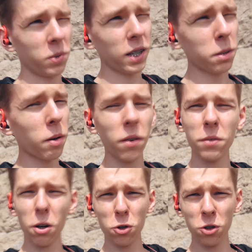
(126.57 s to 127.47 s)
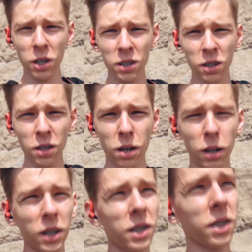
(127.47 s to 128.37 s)
Das letzte Mal waren wir auch schon da drin,
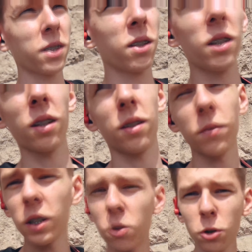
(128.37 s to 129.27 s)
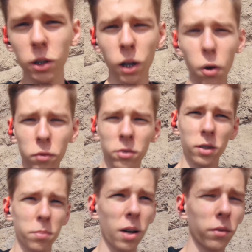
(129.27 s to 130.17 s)
allerdings nicht, sind wir nicht durchgelaufen und
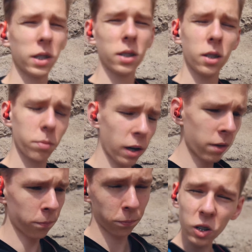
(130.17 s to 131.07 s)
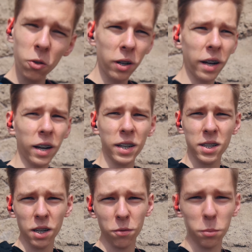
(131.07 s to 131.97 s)
das machen wir jetzt diesmal. Und danach
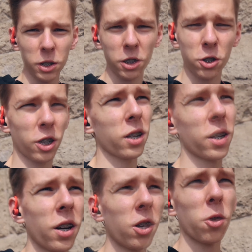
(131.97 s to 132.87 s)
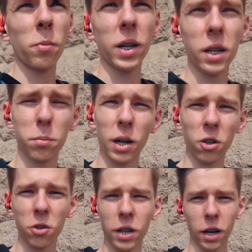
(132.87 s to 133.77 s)
geht es dann für mich in die Stadt. Meine Eltern
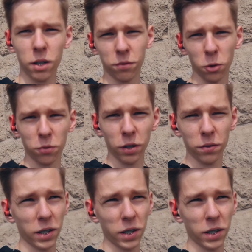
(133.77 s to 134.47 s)
machen noch die Hafenrundfahrt